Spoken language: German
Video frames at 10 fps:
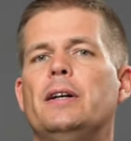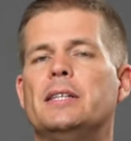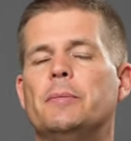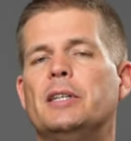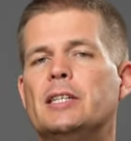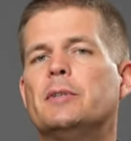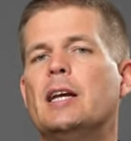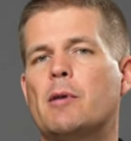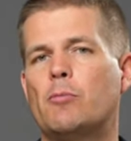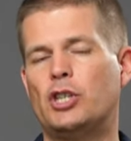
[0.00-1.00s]
die sich mit diesem
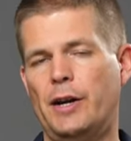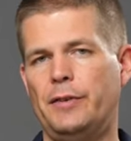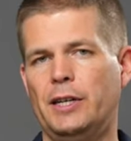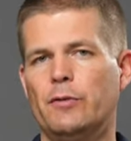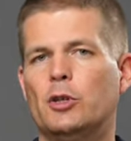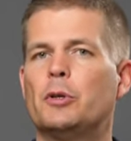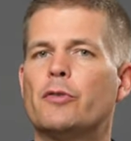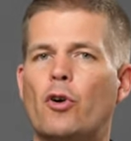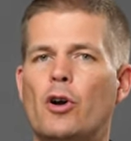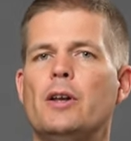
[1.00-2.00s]
Thema beschäftigen. Ich würde mich
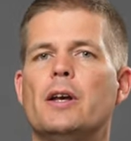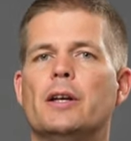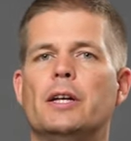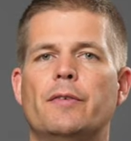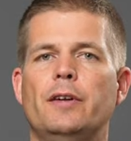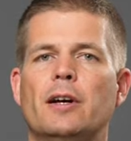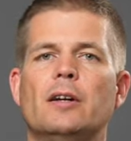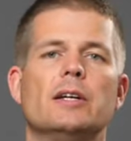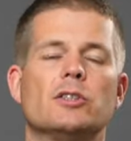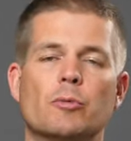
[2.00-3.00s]
freuen, dich wieder
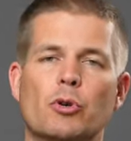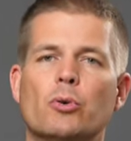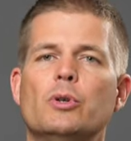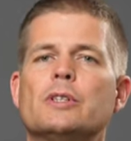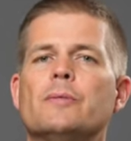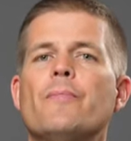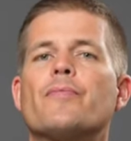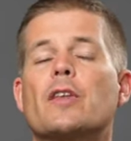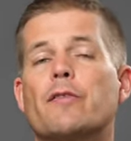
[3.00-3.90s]
zu begrüßen.